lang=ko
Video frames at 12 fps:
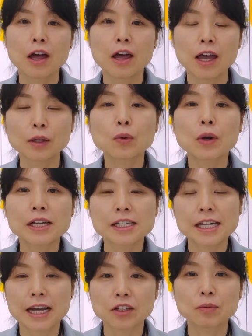
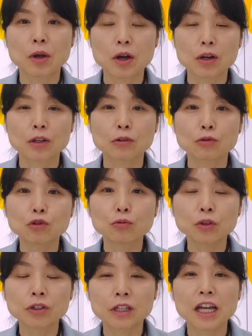행동하지 않으면
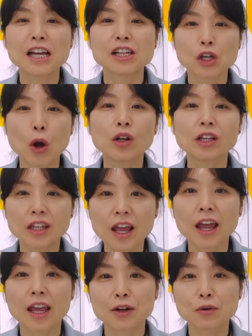꿈은
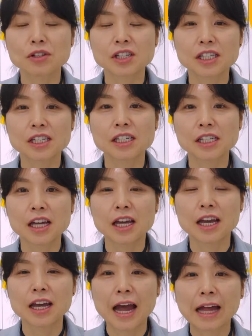절대 이루어지지
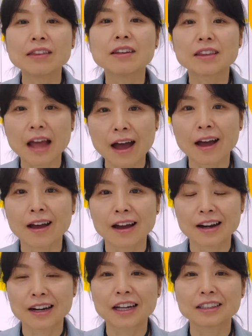않는다.
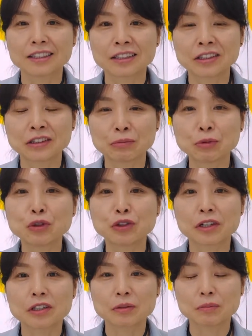라는
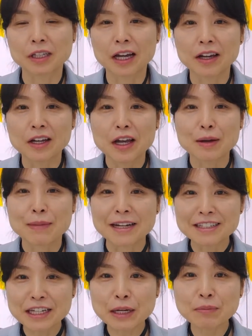문구였습니다.
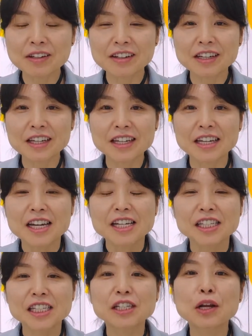많은 사람들이
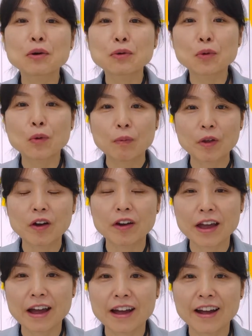실행으로
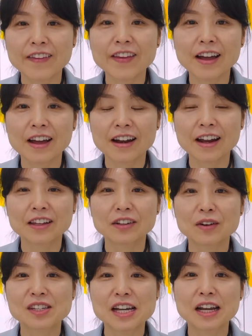옮겨야 한다라는
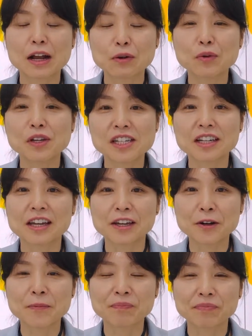건 잘 알고
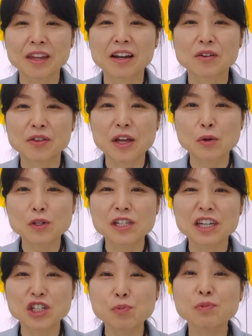있잖아요. 근데 그런데
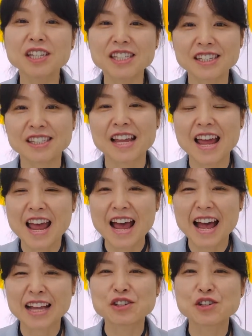솔직히 쉽지는
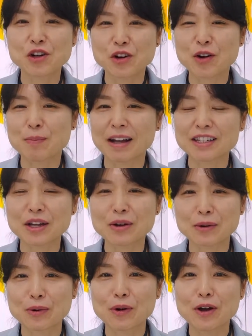않죠.
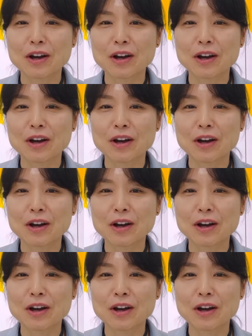맞아요.